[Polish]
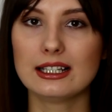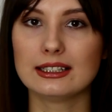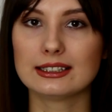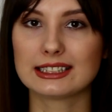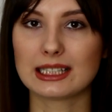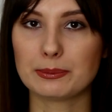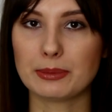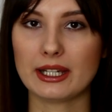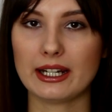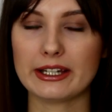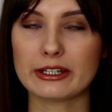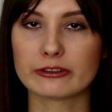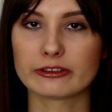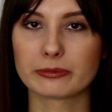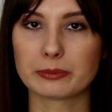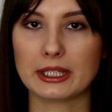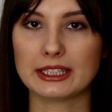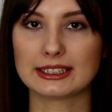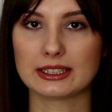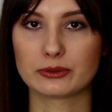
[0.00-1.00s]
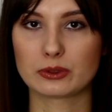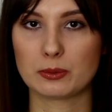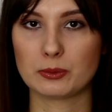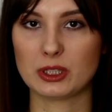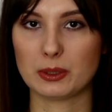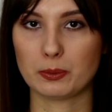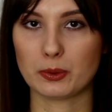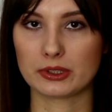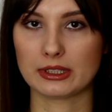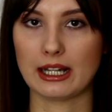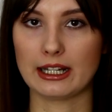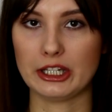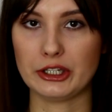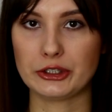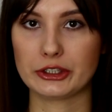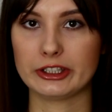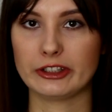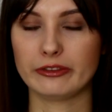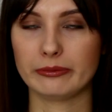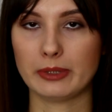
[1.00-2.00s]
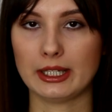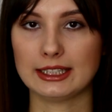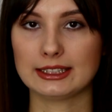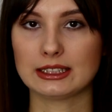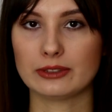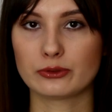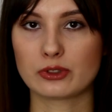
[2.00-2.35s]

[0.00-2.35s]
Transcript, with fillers: Zabiera ją w miejsce, w którym się poznali, czyli w miejsce,